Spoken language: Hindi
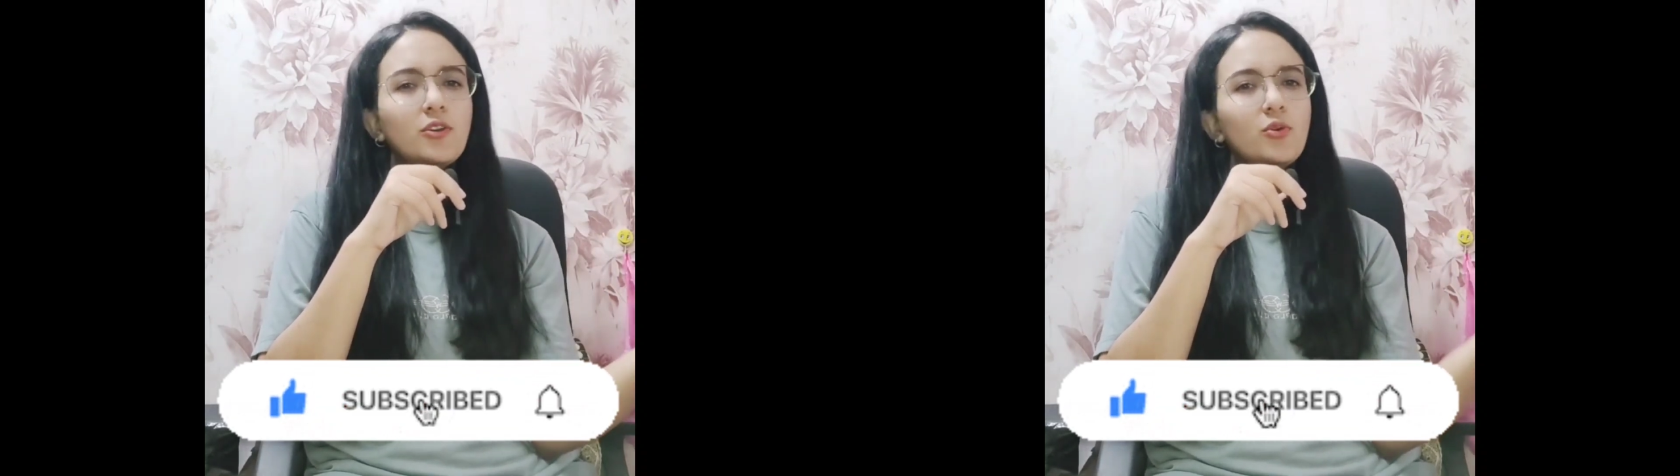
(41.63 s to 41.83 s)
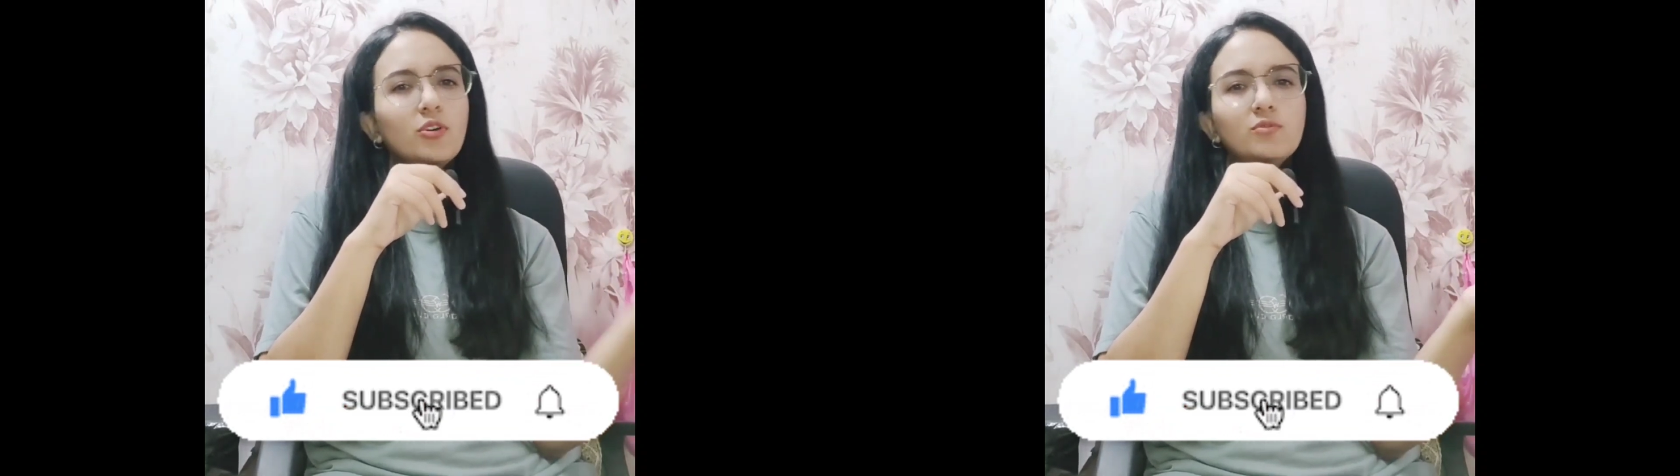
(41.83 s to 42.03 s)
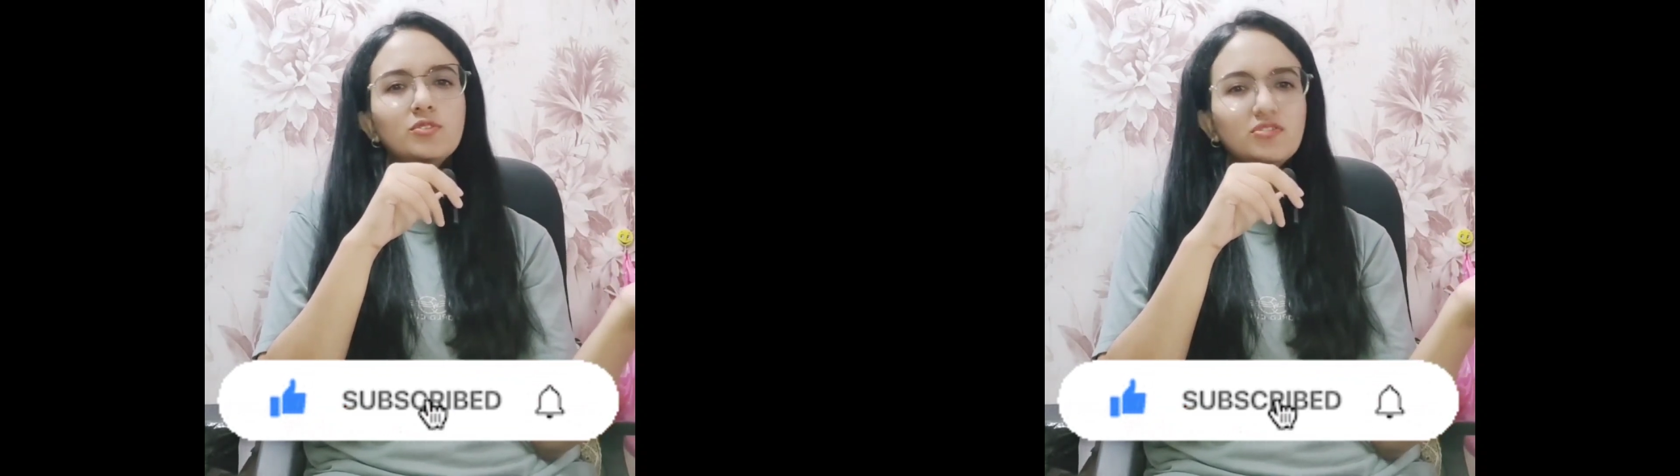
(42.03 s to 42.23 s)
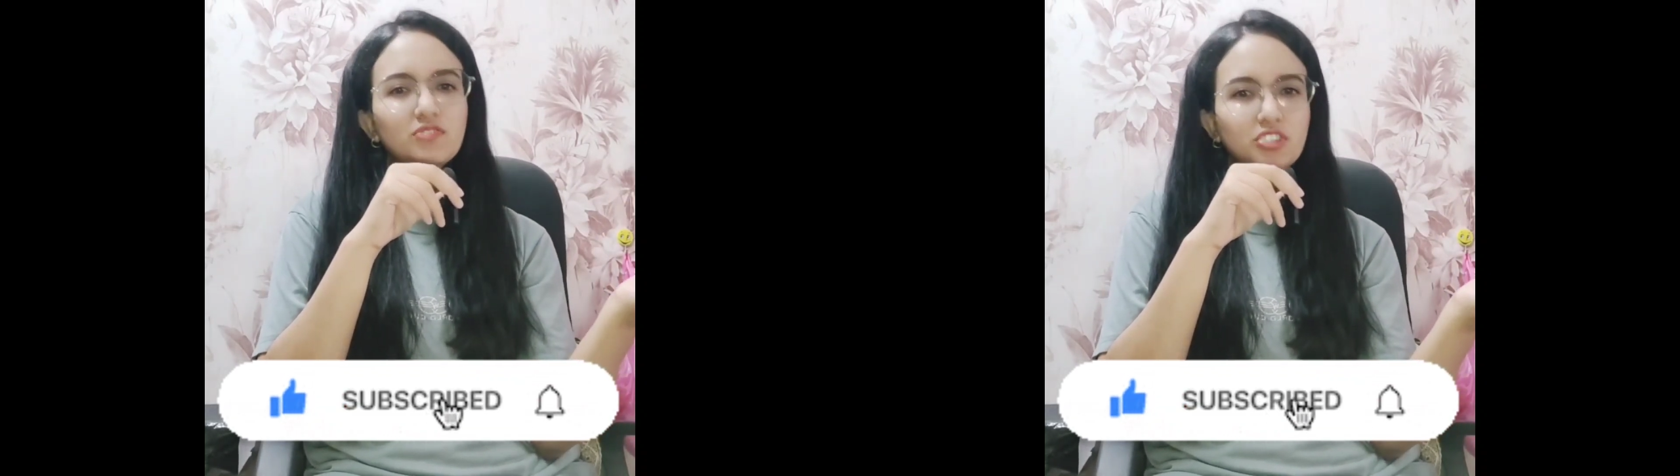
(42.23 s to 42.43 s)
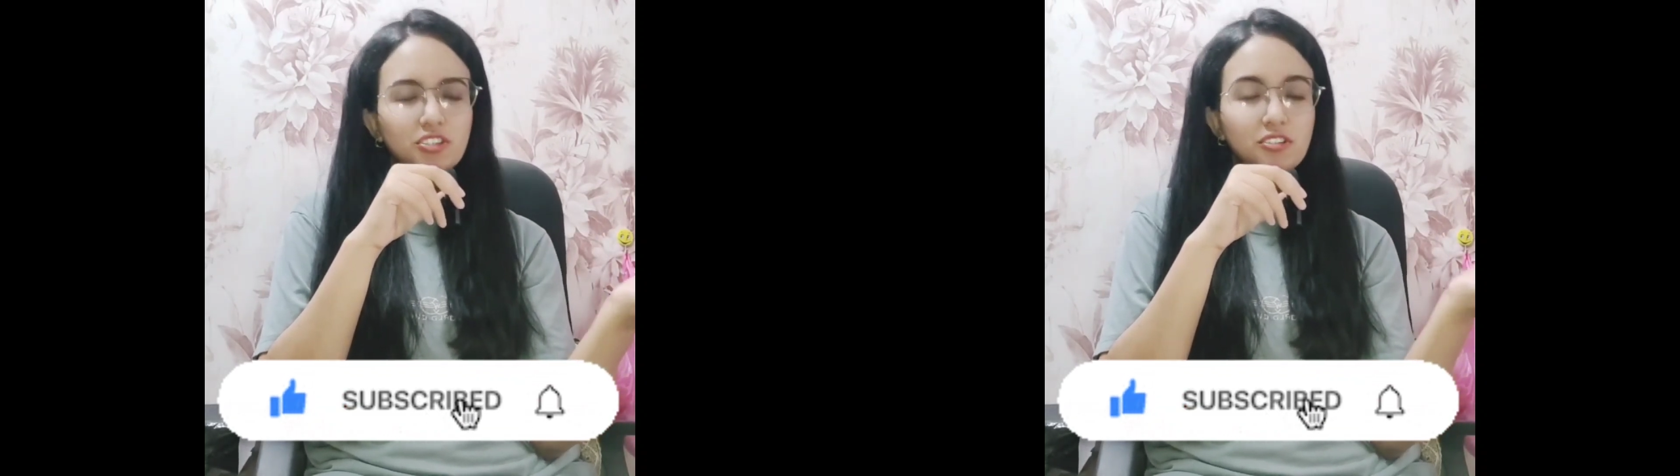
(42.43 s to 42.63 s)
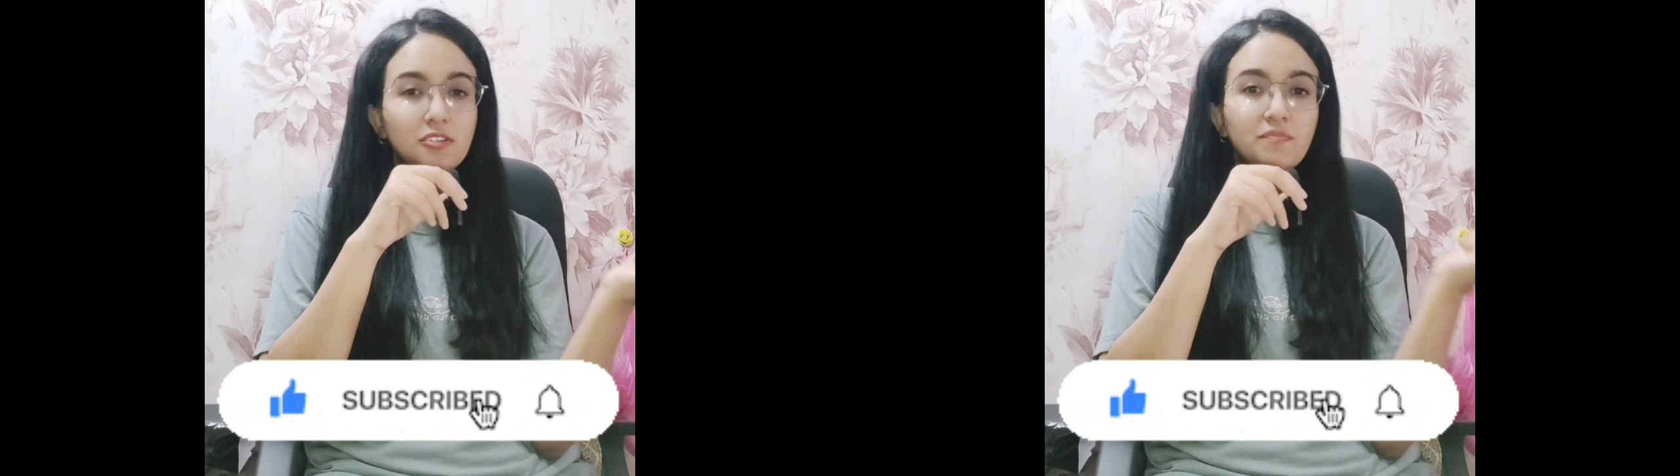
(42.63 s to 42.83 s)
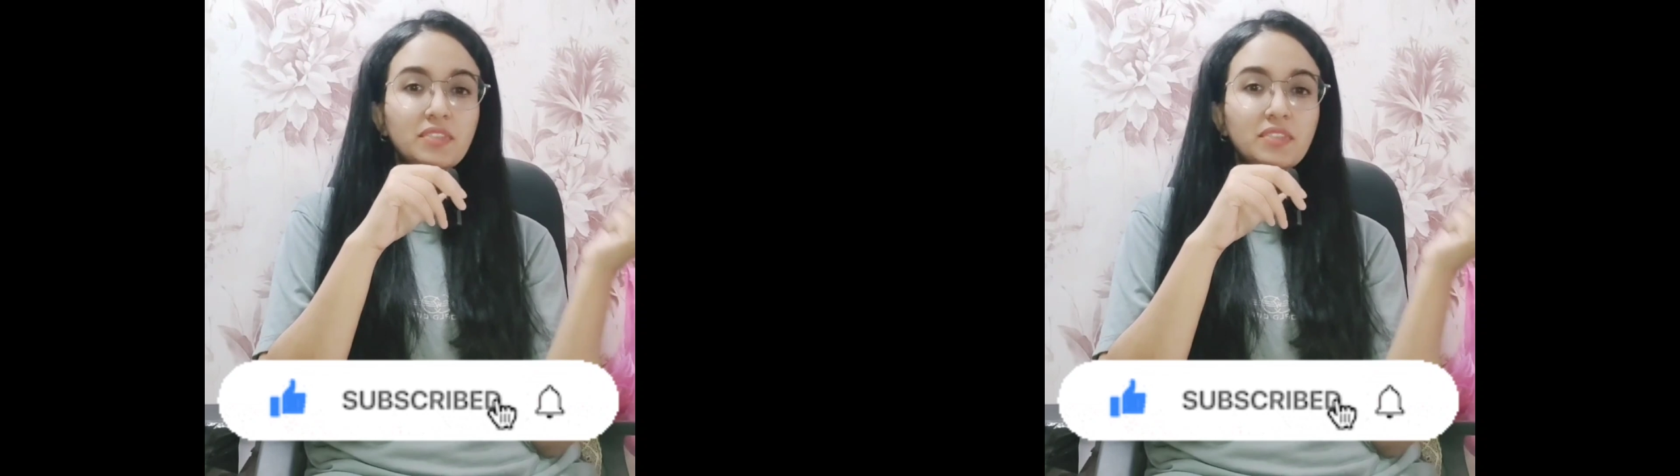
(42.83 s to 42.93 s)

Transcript: लोगों ने मुझे विशेज़